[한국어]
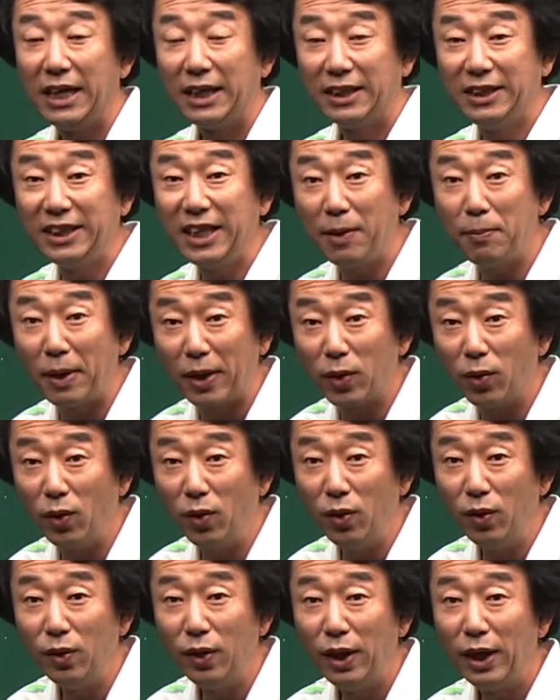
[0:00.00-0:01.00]
그게
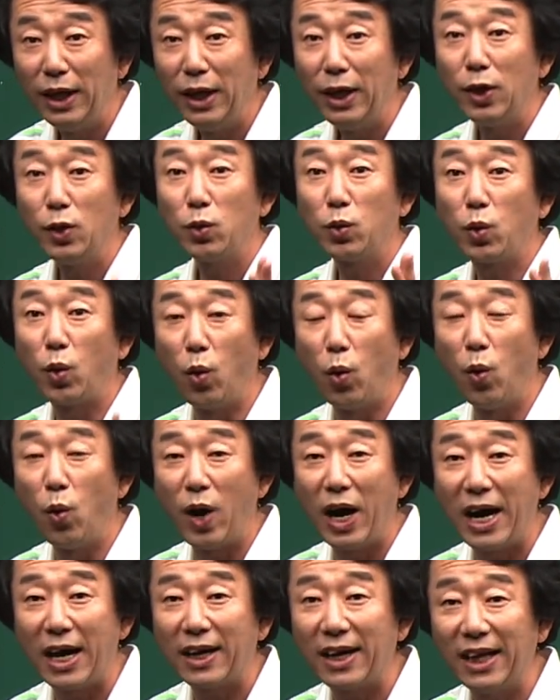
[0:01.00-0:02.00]
바로
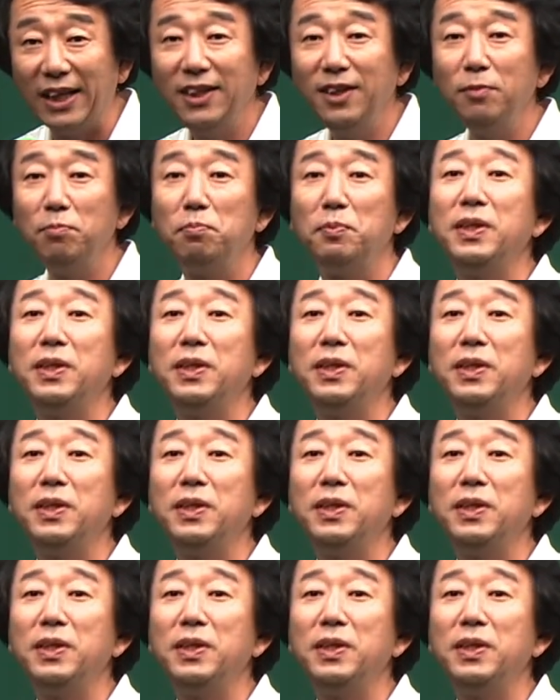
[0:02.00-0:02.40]
교활한